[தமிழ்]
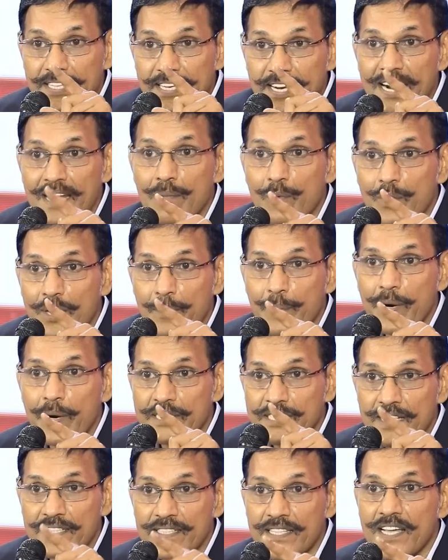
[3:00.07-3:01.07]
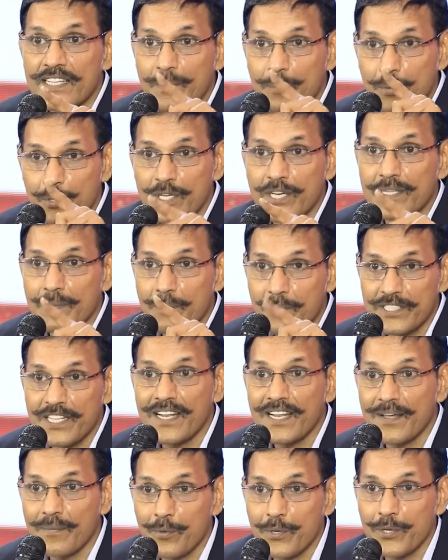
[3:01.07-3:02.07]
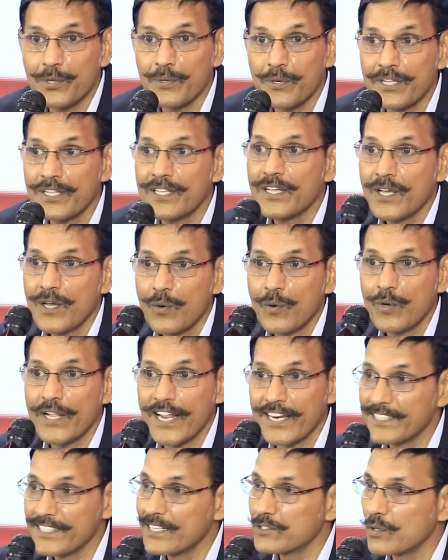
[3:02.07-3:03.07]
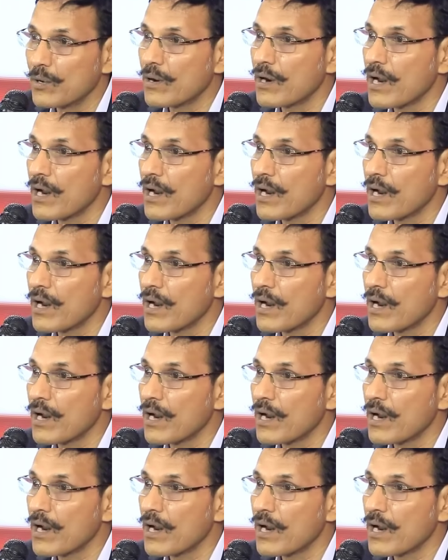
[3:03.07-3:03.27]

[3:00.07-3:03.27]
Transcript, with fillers: பதினேழு முறை படித்தா தான் அந்த புத்தகம் நமக்கு நல்லா புரியும்னு ஒரு அறிஞன்